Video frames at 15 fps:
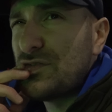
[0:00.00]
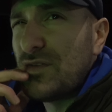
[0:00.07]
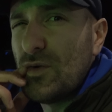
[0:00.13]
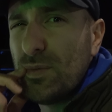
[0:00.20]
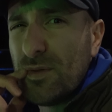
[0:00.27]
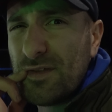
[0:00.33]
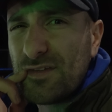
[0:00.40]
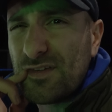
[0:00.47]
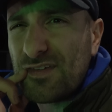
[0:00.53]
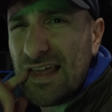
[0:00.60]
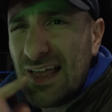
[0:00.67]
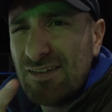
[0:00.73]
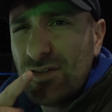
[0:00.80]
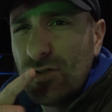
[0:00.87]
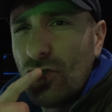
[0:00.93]
Ich war übrigens das
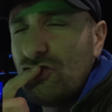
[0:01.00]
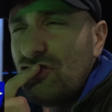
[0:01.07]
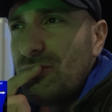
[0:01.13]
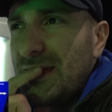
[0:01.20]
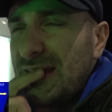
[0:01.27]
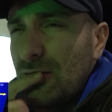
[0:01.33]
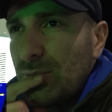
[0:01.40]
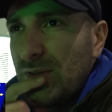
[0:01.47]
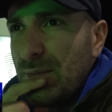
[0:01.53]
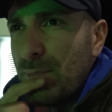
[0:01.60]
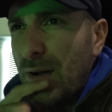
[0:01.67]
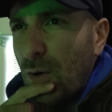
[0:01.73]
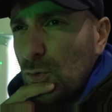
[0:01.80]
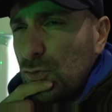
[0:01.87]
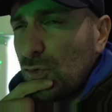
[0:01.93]
erste deutsche Medium
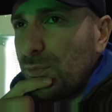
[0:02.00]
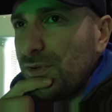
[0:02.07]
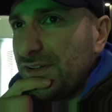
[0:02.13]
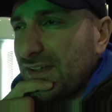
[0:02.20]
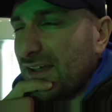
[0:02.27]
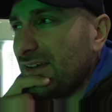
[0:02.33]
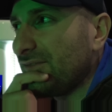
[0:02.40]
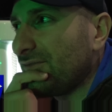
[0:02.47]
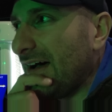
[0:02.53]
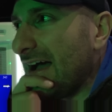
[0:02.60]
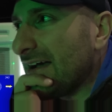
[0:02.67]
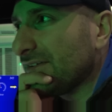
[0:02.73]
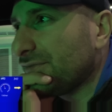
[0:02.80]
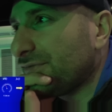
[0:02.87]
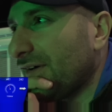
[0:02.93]
neben Autobild, der den
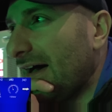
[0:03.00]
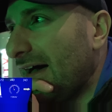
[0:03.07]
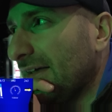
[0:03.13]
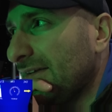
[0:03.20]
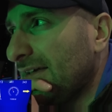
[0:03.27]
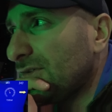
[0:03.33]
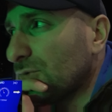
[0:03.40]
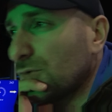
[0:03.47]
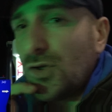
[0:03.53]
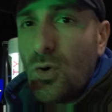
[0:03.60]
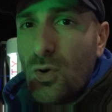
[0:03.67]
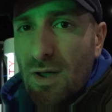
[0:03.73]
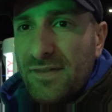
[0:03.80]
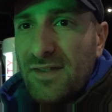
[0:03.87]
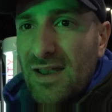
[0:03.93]
Wagen gefahren hat und
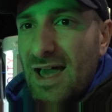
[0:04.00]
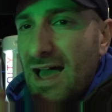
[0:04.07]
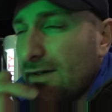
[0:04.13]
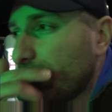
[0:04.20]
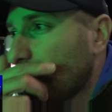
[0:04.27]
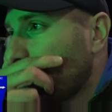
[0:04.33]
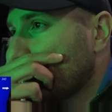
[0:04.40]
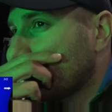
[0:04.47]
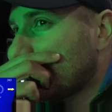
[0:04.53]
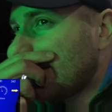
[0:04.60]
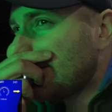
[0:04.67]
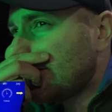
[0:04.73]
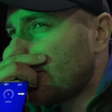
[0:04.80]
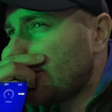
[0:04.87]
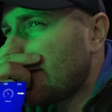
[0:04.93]
auch an der Ladesäule
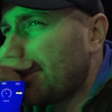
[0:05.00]
getestet.